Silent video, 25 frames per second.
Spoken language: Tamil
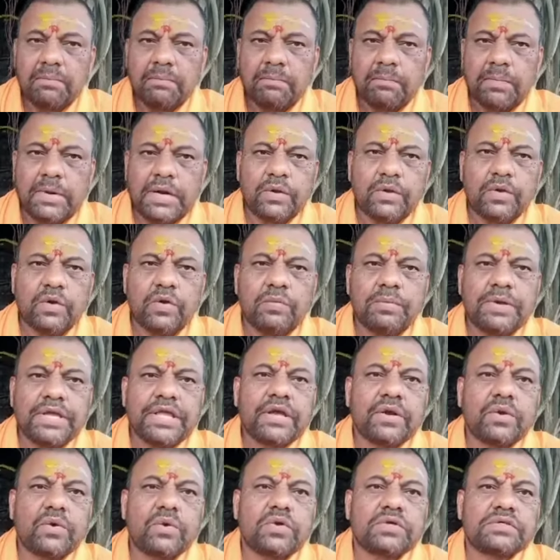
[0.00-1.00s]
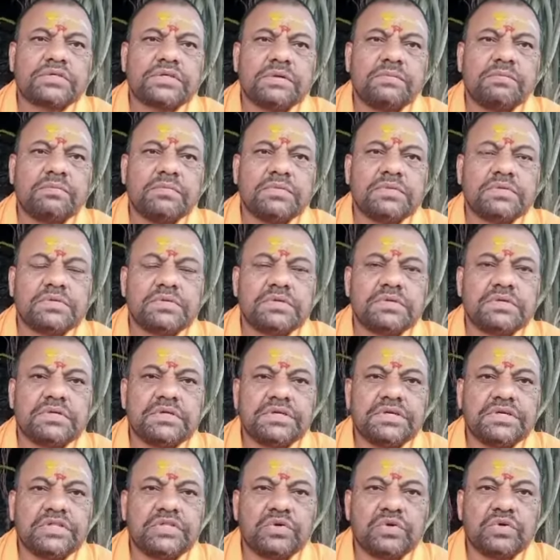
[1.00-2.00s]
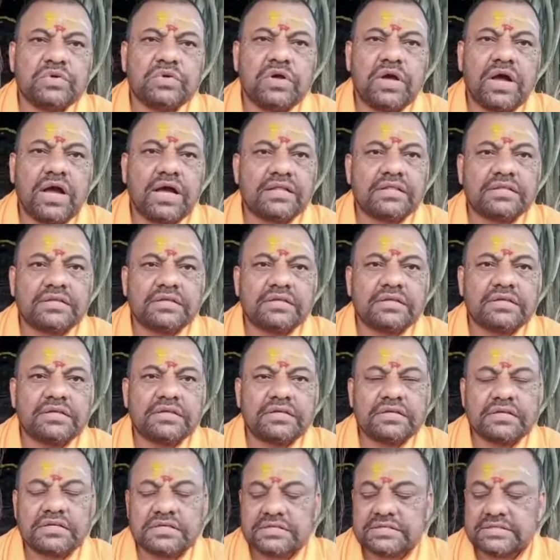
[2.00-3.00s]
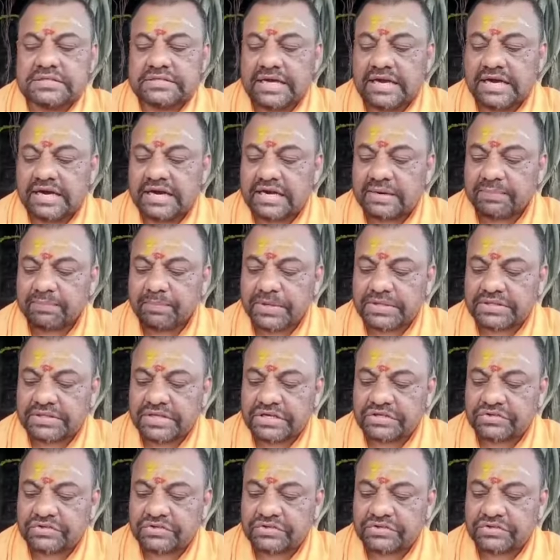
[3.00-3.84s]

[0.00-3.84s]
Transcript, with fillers: மனோமய கோஷம் இது அது சங்கல்பத்தை